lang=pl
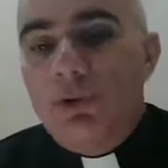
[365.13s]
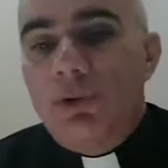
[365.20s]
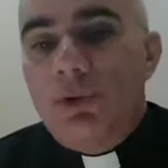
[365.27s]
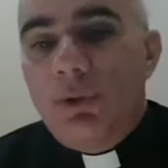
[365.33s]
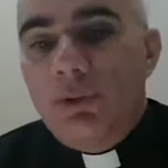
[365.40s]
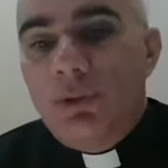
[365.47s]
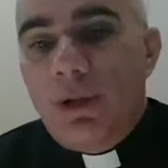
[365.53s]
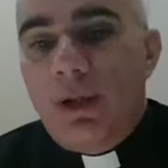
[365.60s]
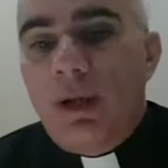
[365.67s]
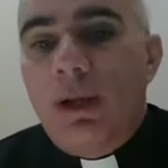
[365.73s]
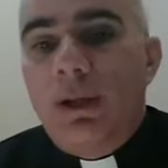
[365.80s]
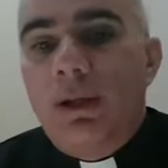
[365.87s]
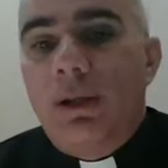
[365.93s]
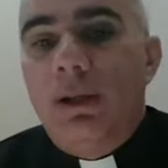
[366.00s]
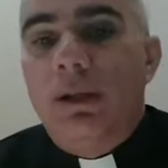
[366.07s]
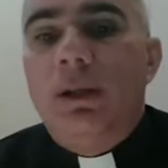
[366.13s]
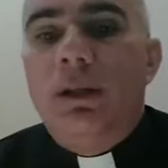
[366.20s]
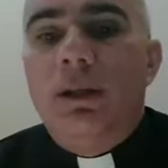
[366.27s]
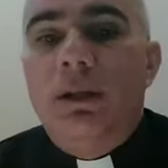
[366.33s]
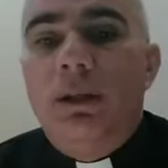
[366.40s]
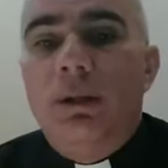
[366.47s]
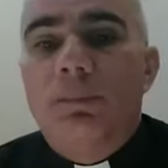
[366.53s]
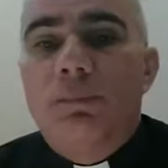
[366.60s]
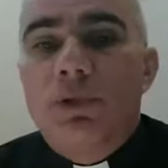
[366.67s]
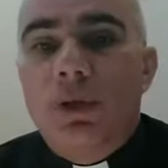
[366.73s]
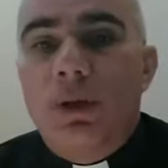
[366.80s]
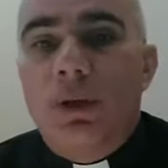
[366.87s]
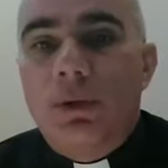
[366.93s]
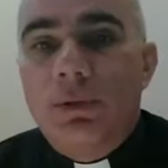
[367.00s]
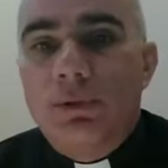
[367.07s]
się od greki i
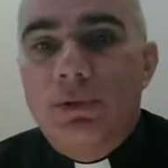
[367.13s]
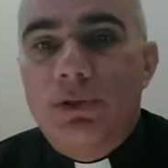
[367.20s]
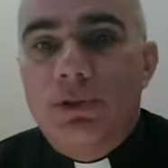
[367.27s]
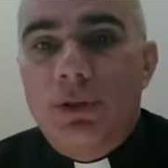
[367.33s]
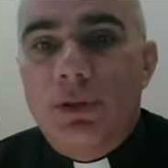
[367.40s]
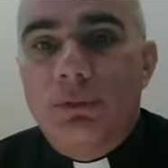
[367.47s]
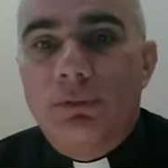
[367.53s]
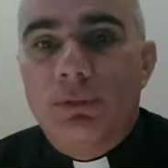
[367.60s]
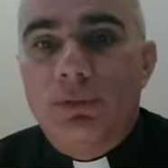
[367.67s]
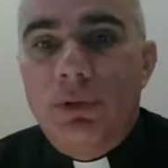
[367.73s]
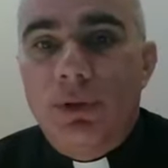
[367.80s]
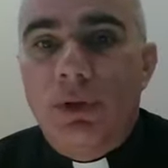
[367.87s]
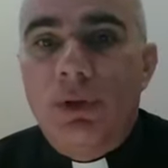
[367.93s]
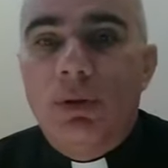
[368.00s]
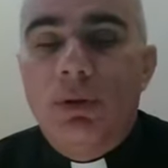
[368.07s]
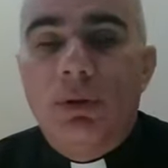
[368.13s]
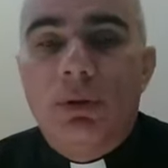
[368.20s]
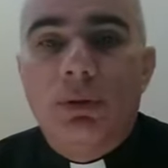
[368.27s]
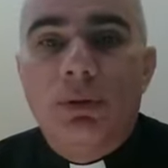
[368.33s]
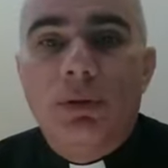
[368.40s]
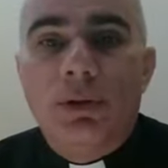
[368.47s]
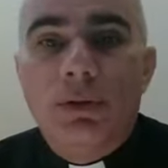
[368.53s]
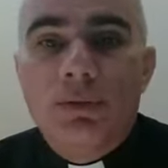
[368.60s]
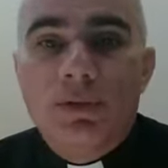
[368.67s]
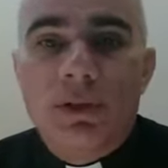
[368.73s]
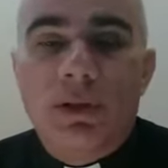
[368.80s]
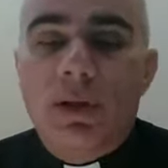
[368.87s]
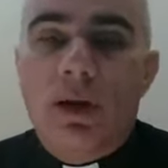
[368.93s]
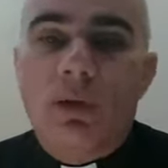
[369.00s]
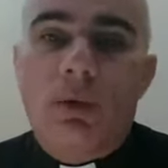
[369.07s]
przechodzi się do
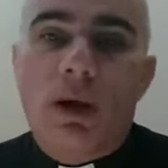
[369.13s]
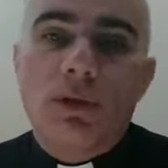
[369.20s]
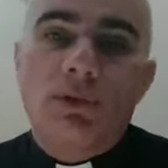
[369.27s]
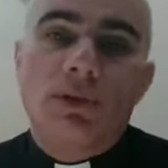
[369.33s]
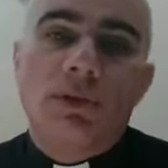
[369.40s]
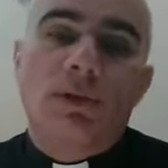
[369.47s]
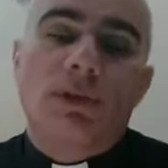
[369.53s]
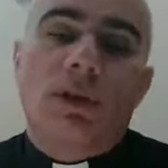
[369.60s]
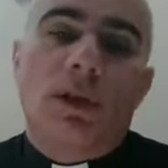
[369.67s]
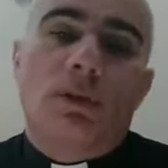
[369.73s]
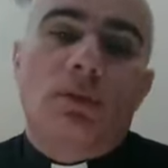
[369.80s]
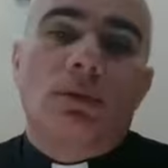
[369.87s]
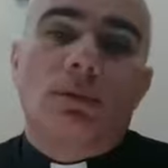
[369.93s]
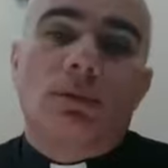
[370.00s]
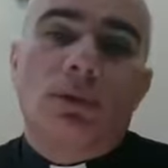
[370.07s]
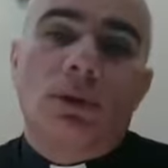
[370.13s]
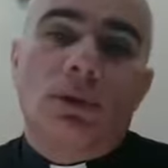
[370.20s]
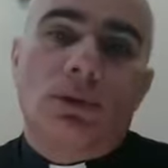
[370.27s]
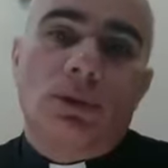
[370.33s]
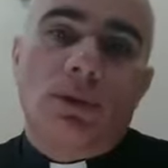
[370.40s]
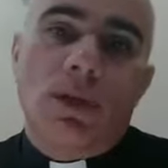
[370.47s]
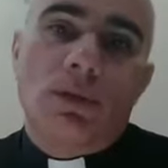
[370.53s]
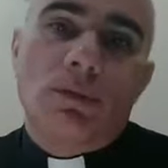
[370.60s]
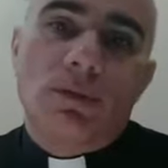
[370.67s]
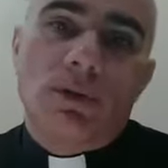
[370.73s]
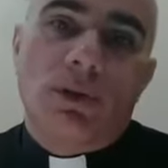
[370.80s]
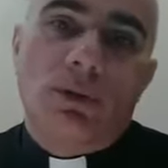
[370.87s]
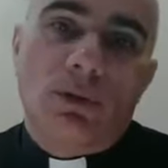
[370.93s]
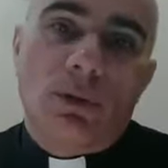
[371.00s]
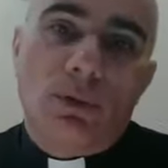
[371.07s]
języka łacińskiego, który to
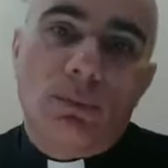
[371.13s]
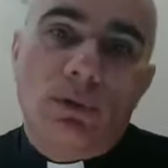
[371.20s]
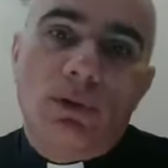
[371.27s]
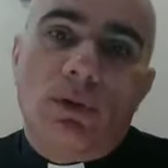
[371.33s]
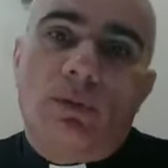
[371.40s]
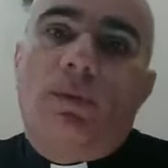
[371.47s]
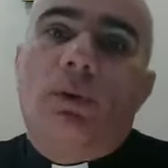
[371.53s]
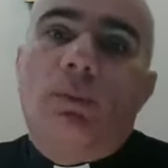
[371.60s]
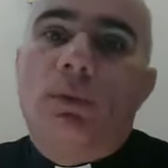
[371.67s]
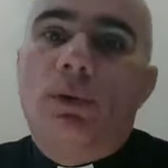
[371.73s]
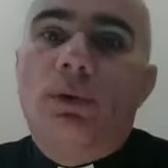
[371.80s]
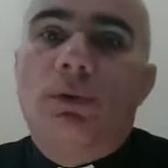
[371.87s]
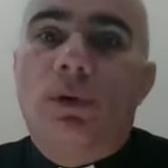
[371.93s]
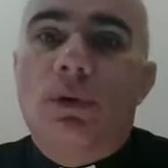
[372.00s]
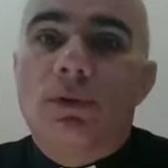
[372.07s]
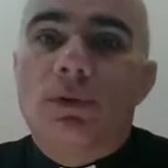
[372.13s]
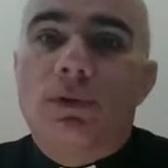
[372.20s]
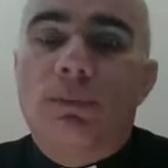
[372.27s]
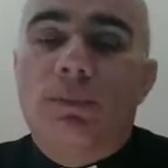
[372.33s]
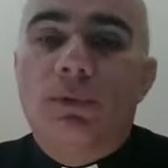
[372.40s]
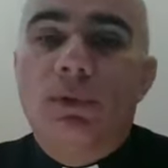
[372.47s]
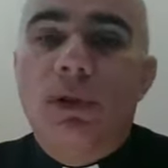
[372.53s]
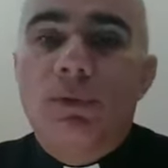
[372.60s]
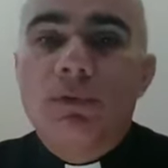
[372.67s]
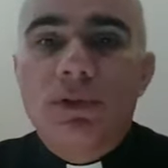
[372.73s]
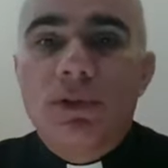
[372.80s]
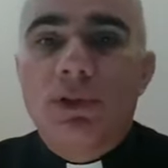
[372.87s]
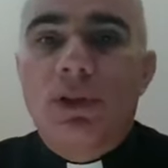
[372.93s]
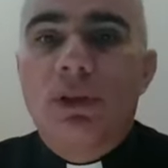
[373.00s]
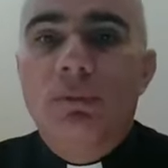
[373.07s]
język dominował, moi drodzy, był
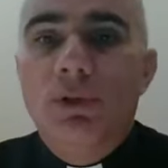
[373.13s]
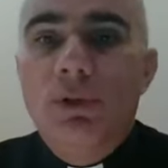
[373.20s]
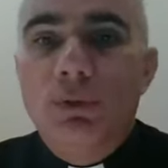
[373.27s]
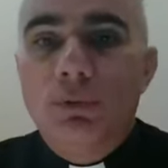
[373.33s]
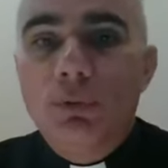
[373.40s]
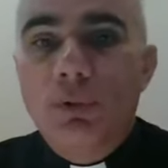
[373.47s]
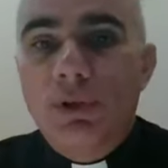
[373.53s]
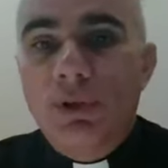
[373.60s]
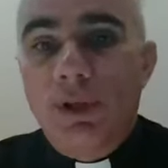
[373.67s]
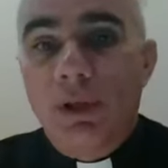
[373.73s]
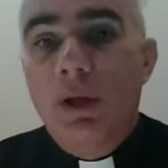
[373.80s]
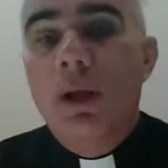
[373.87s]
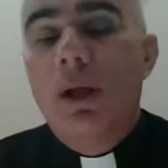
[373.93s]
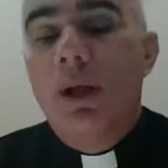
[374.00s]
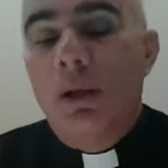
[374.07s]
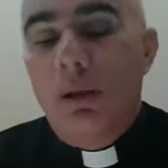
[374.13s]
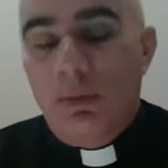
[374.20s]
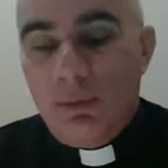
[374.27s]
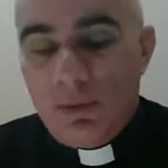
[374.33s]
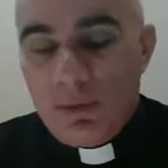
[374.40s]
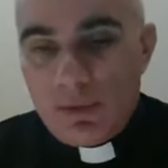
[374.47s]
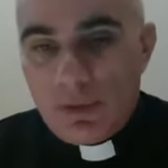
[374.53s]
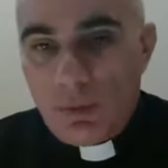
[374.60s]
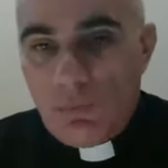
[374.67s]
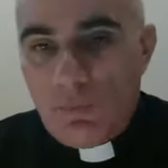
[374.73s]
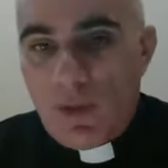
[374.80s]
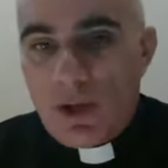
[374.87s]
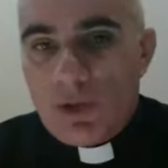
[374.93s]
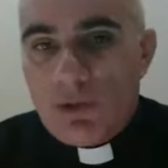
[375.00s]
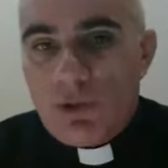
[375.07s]
językiem liturgii.
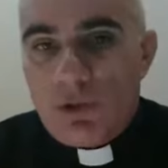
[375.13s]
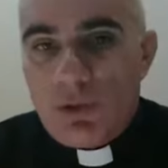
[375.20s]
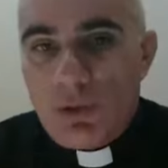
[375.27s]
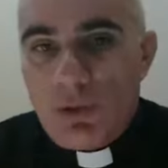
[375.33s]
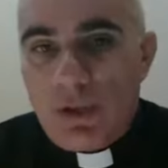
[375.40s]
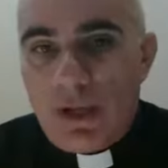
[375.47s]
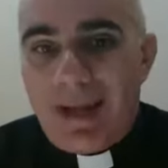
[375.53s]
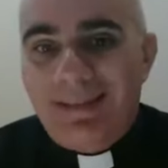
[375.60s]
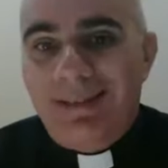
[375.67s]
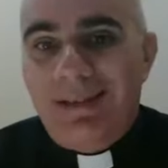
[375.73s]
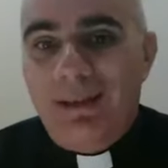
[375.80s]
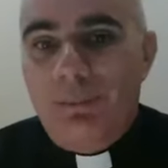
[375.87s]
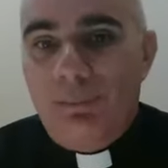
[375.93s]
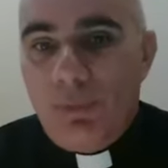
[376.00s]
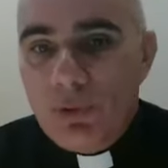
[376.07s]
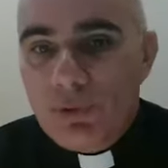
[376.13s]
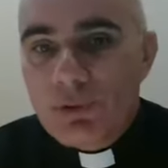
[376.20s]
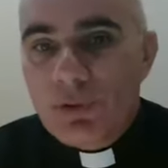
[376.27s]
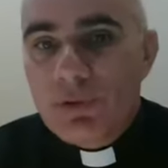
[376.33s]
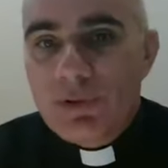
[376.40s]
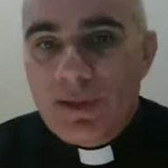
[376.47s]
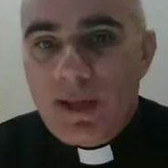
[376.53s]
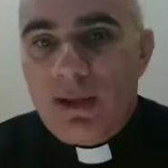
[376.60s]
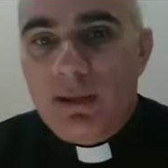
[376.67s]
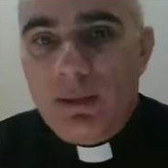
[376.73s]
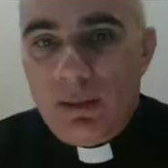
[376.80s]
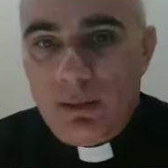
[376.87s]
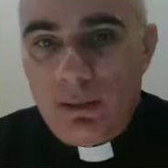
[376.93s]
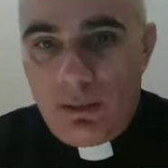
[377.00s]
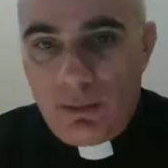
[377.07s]
Zauważę, że on nadal
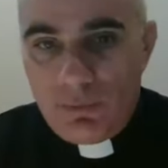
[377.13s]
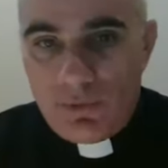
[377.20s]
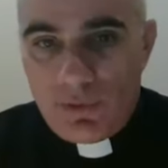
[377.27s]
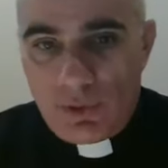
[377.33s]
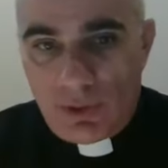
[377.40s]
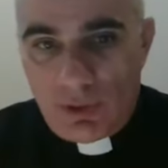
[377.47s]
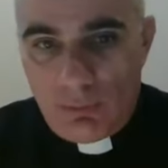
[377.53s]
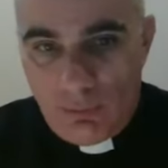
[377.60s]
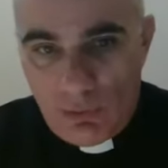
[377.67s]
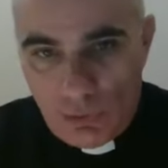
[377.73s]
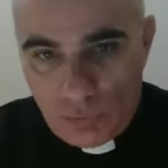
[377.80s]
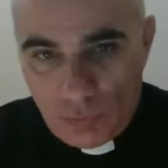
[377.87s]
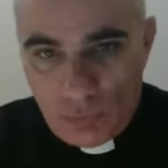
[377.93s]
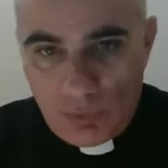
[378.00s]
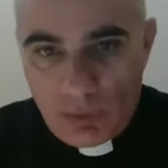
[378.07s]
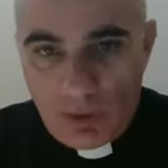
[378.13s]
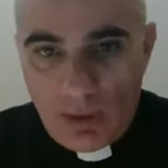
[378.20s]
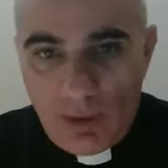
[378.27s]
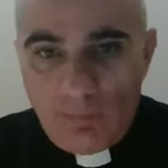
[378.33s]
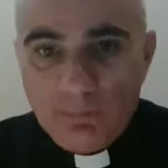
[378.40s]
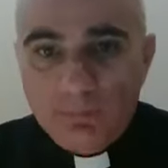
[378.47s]
pozostaje językiem liturgii,